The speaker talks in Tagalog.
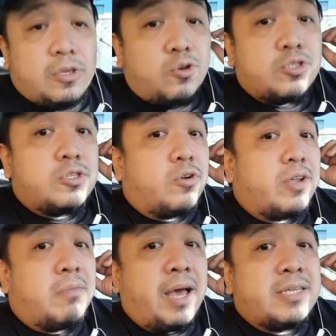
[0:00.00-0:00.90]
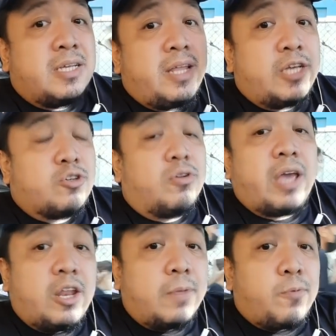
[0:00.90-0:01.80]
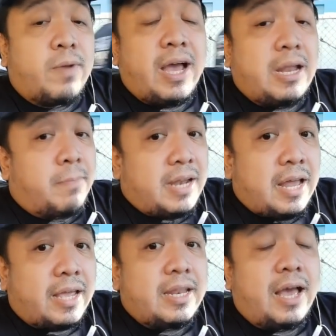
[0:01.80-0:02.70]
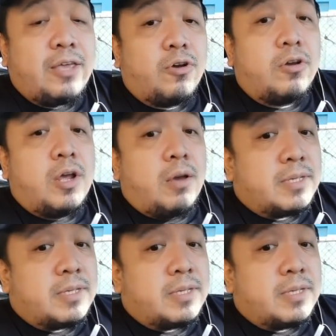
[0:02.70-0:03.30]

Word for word: use your imagination. Kayo na po bahala, malalaki na kayo.